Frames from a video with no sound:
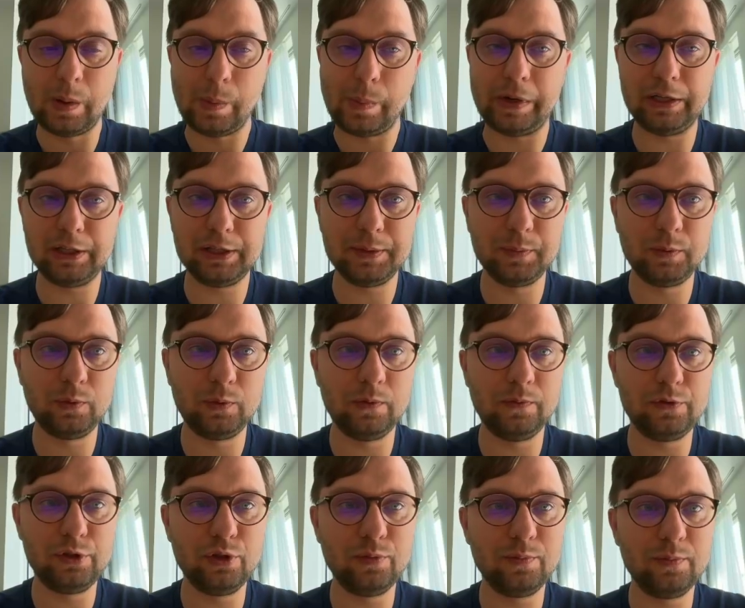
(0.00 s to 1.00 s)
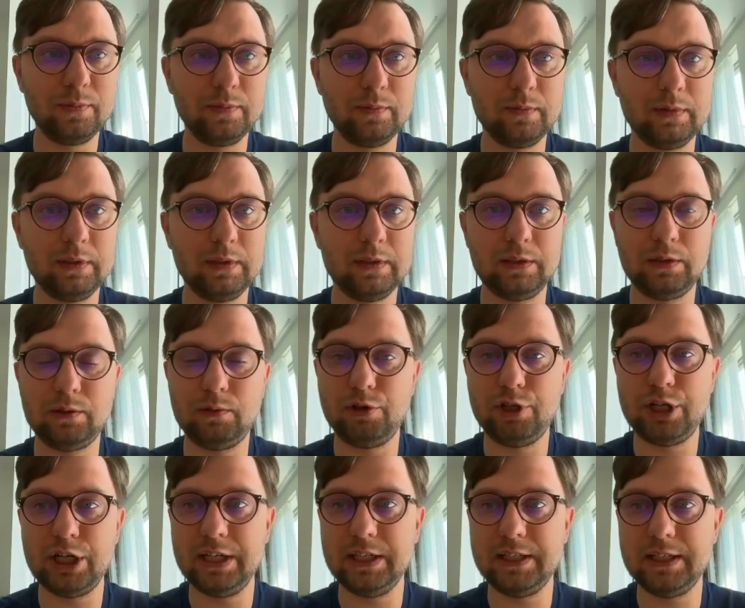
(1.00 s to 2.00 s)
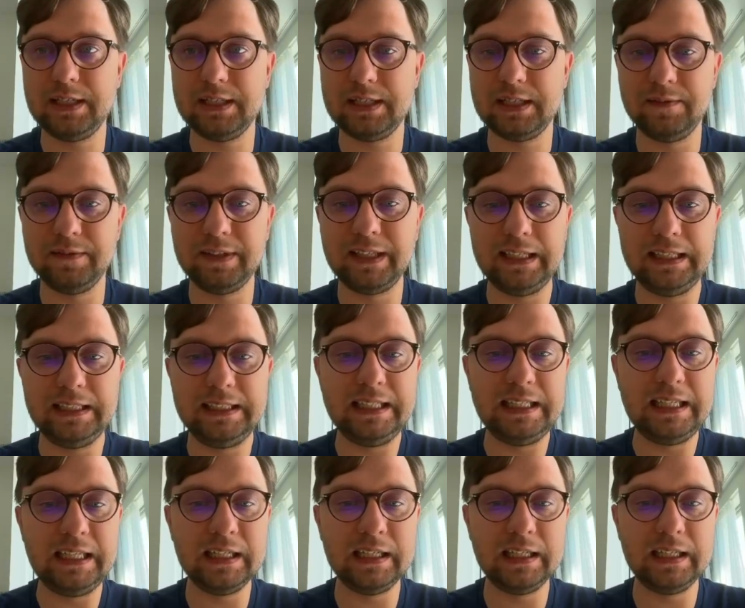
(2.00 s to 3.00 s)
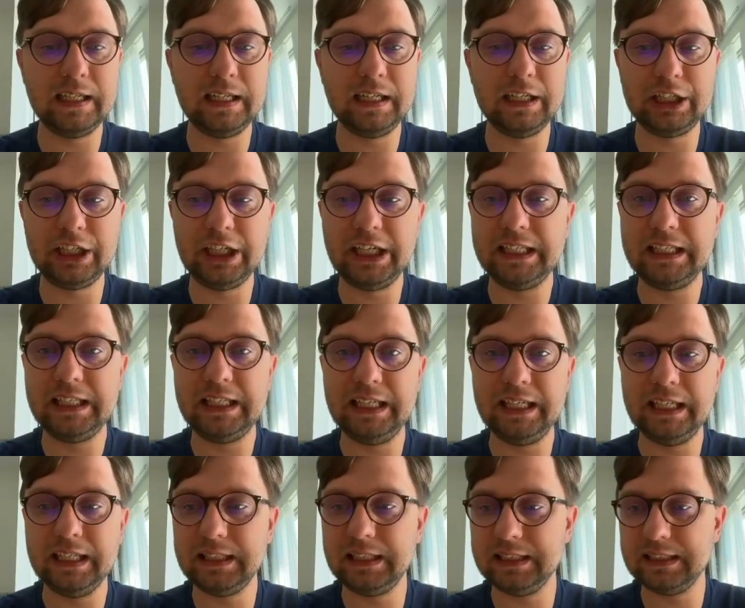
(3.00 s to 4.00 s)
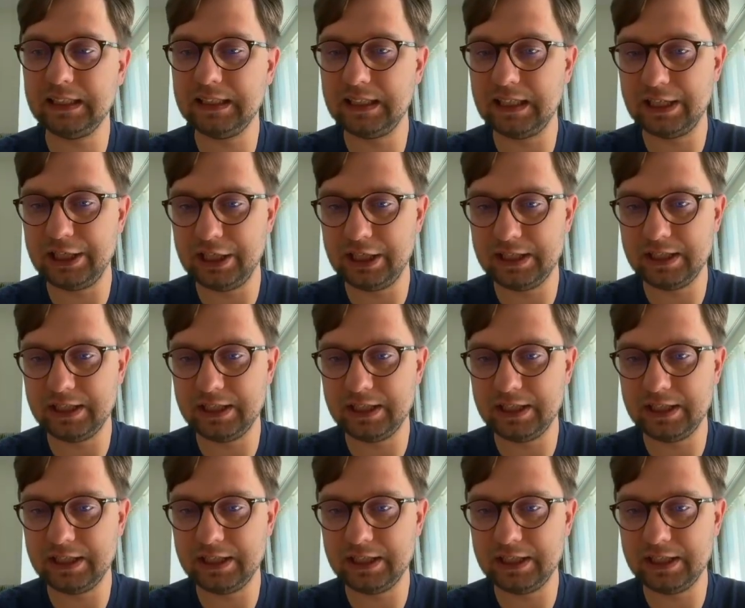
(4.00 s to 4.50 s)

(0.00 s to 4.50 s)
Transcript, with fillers: Поэтому в чем заключается основная идея решения этой задачи?